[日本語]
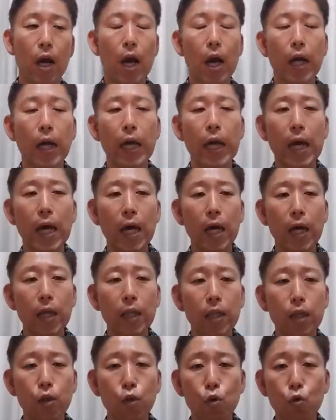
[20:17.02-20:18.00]

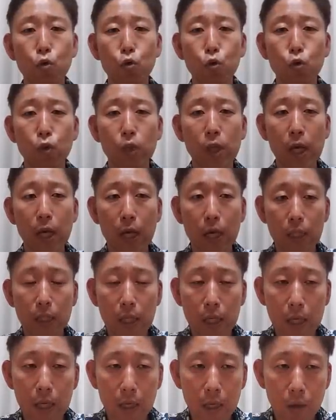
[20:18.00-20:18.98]
アゲアゲな曲の中
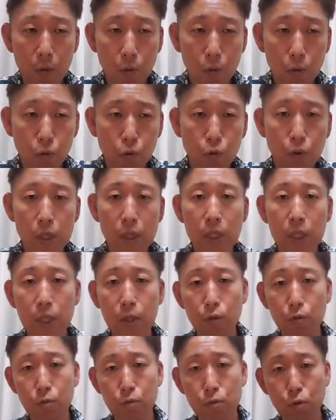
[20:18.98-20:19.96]
だからこそ生
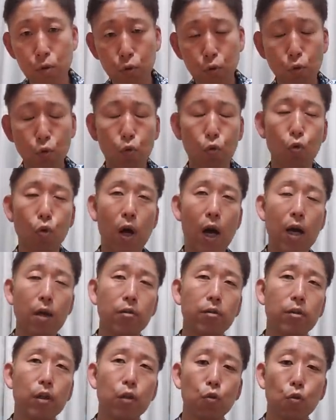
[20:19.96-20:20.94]
きるちょっとこう
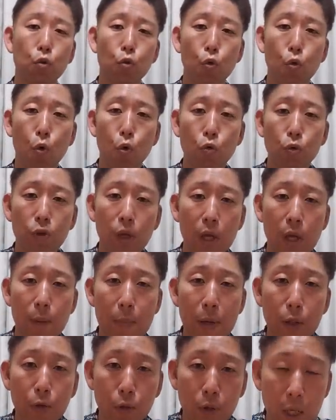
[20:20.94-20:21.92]
アクセントの遅れ
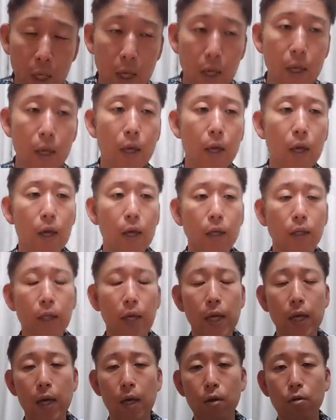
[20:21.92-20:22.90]
目のね、え
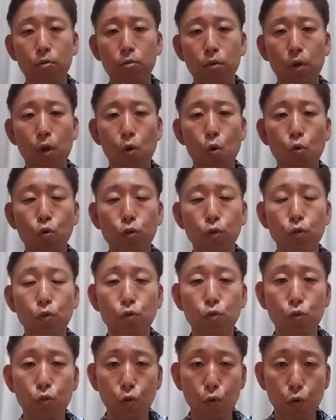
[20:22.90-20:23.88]
大河君とか北斗
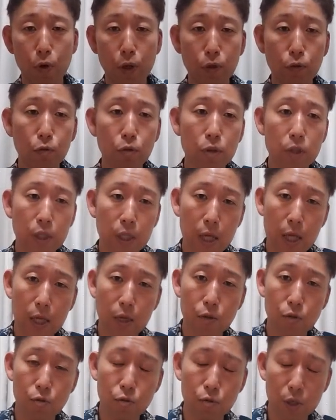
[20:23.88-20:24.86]
君の声そし
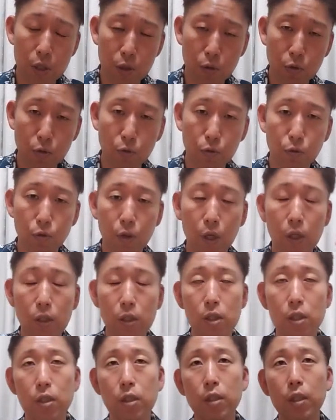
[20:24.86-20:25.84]
て樹里君とか
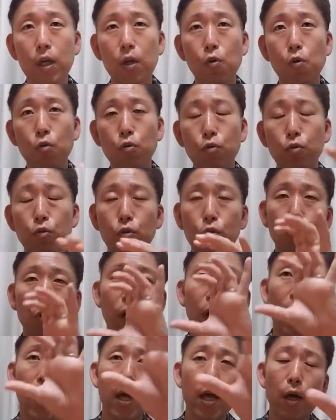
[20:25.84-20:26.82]
慎太郎君と
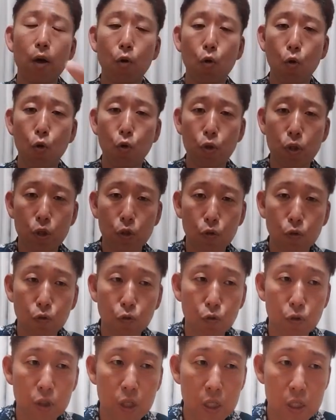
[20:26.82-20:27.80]
か高知君
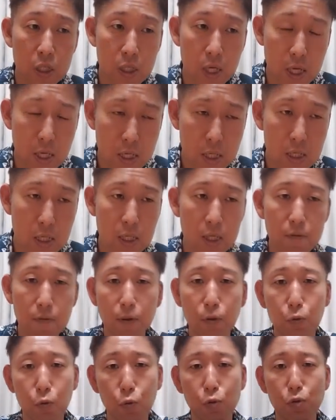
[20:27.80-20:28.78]
そしてジェシー
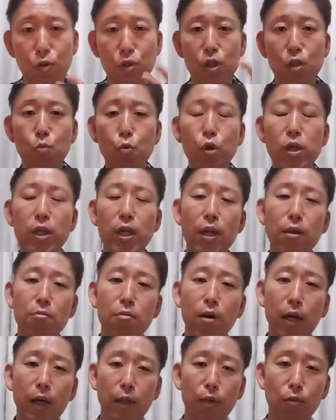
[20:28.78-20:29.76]
はどっちもいける
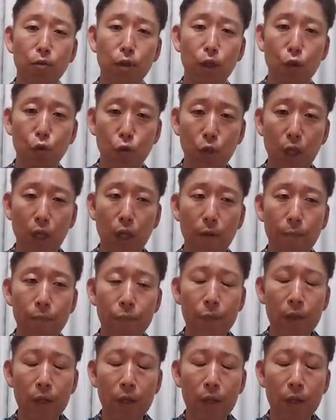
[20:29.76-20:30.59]
わけですけどね